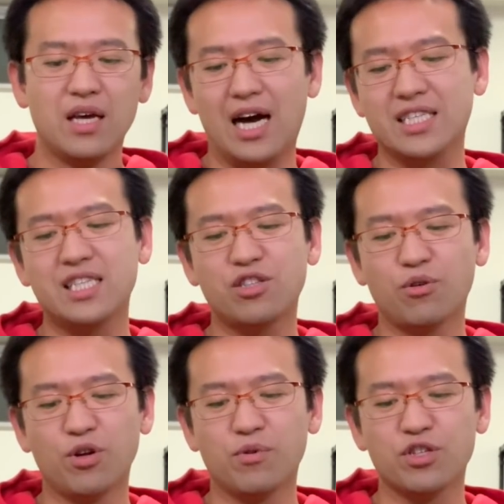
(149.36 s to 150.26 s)
アシスト
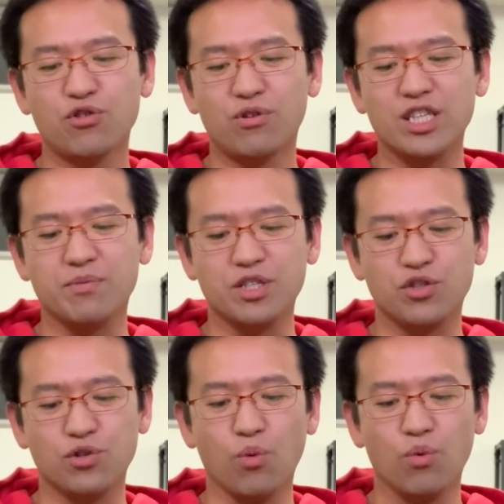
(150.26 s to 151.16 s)
もろもろ紹介しま
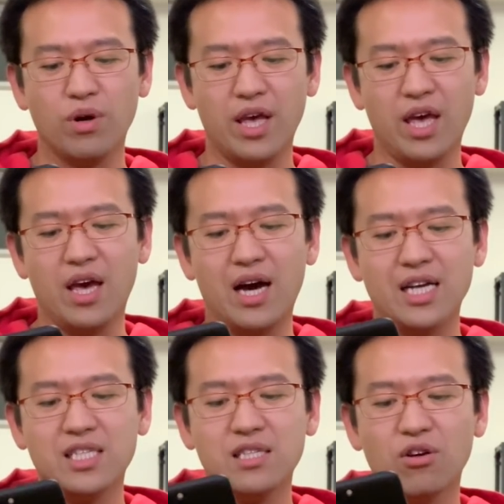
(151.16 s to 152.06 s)
しょう。えー、
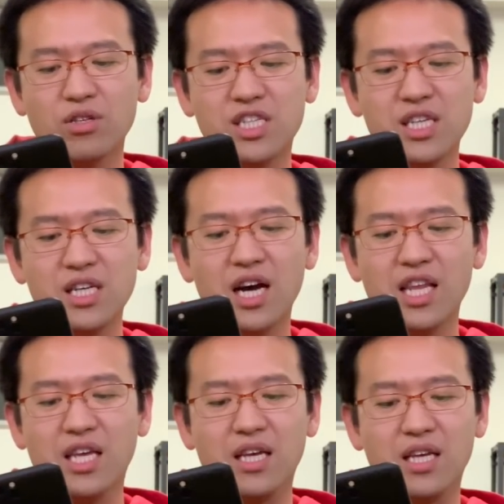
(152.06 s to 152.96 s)
アシスト、
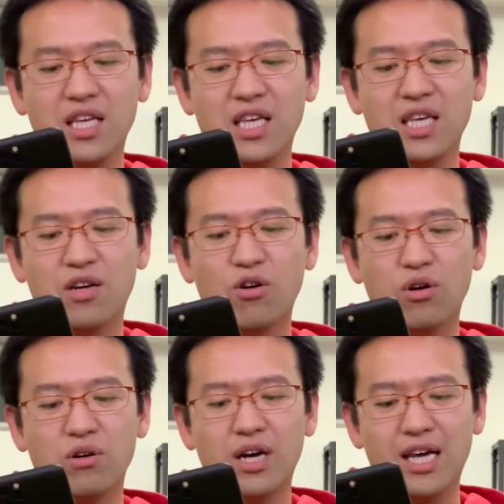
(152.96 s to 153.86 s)
シンカリン
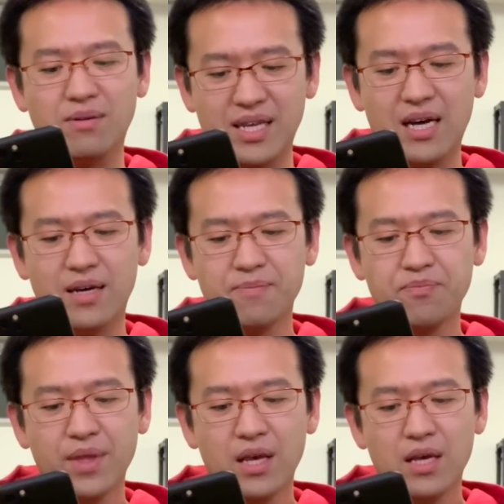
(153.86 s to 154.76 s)
E5、はやぶさ。
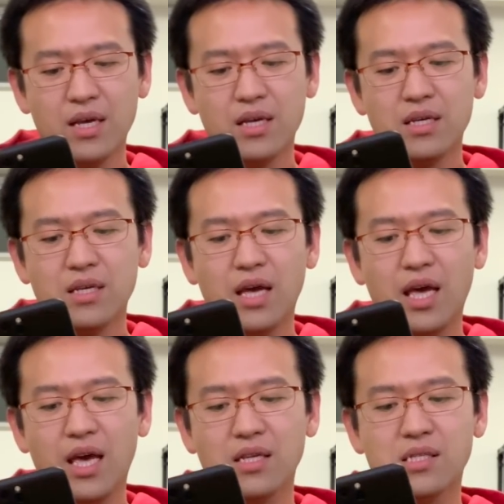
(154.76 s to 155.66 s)

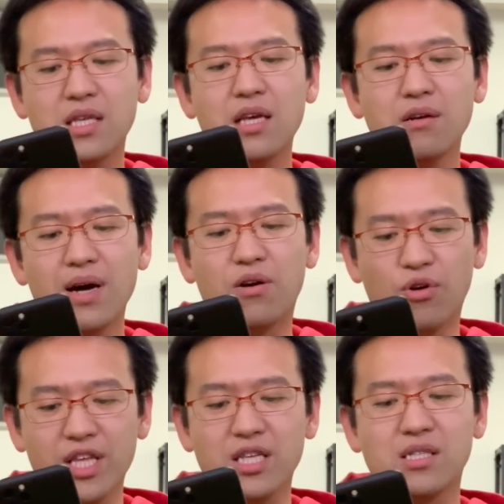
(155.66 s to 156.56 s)
えー、スキルは
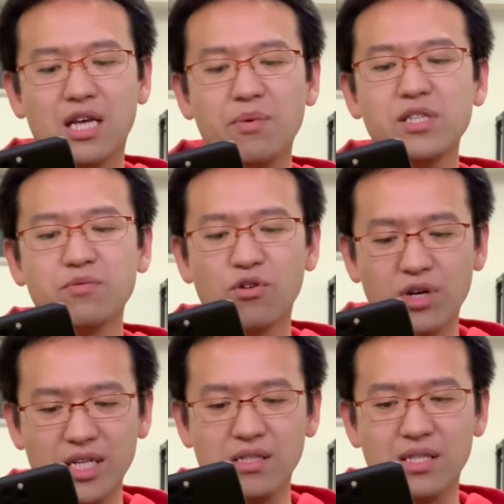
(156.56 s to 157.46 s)
これです。ダメージ無効
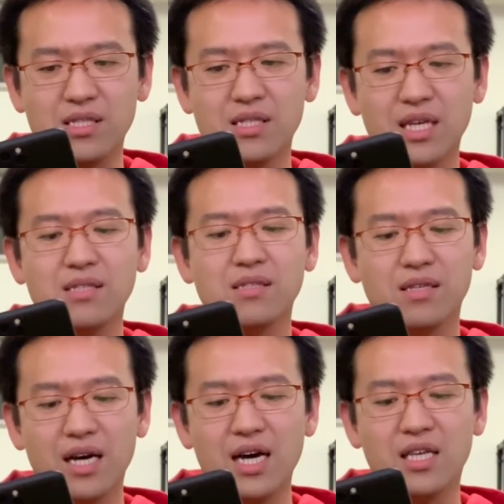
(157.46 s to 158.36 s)
貫通です。で
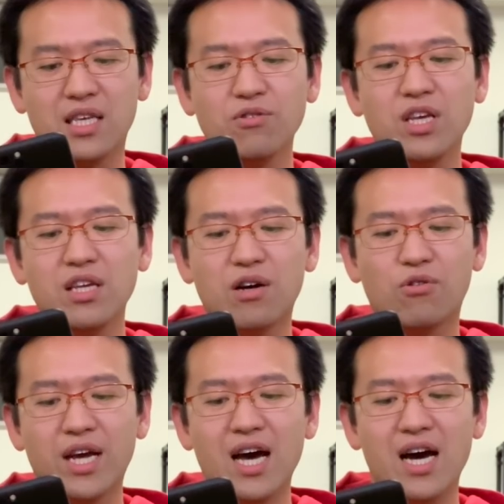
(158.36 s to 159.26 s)
すが、基本的には
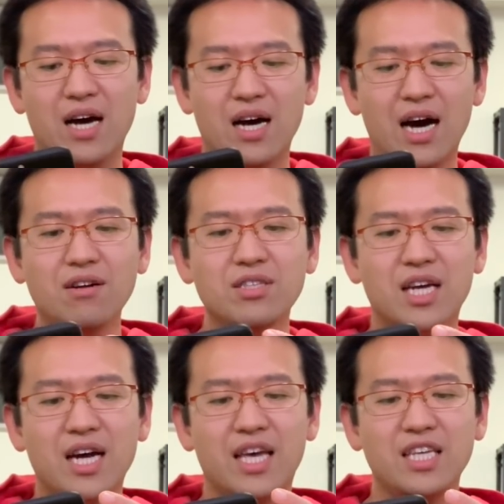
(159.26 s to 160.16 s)
これが、
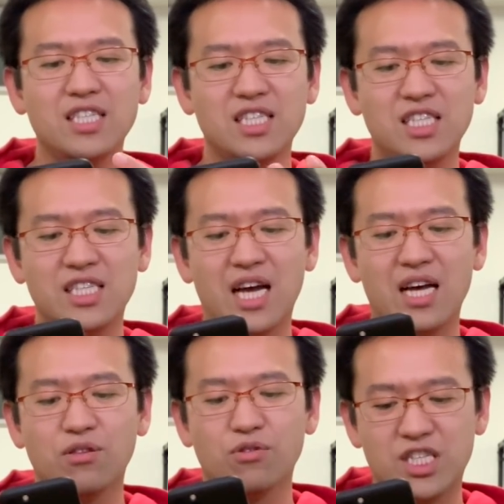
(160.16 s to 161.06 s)
アルジェが変身し
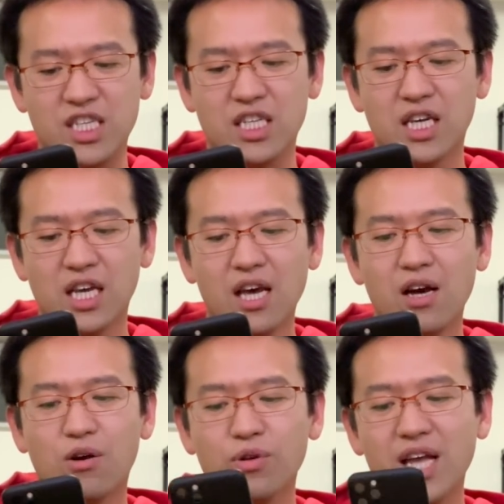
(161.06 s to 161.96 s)
た後、
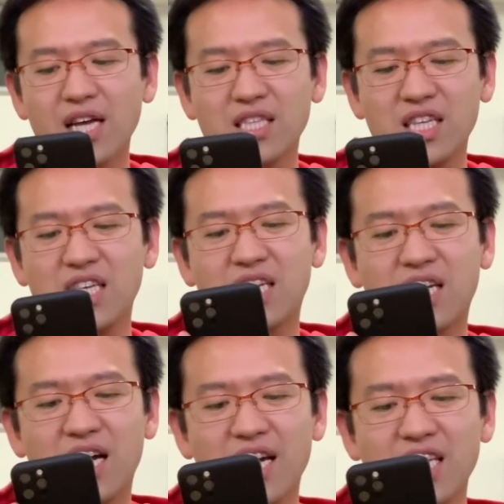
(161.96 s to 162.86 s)
5ターンに
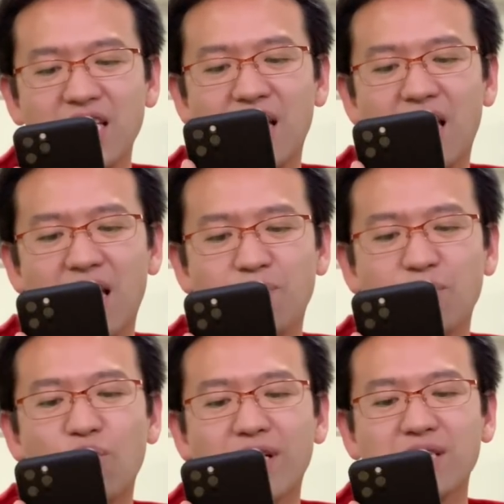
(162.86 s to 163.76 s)
1回、えー、
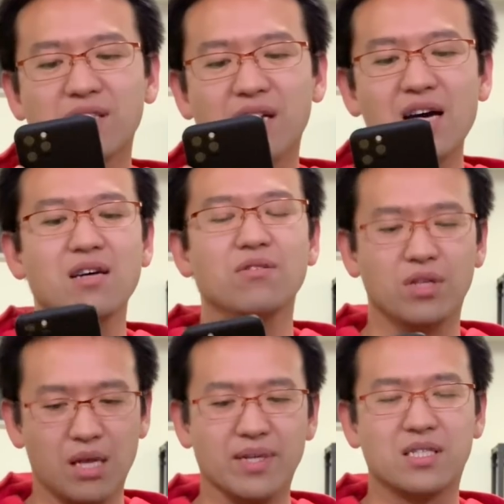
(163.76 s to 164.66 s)
無効貫通が
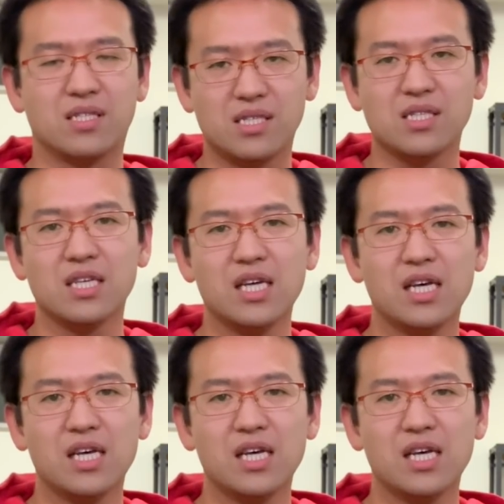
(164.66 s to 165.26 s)
打てます。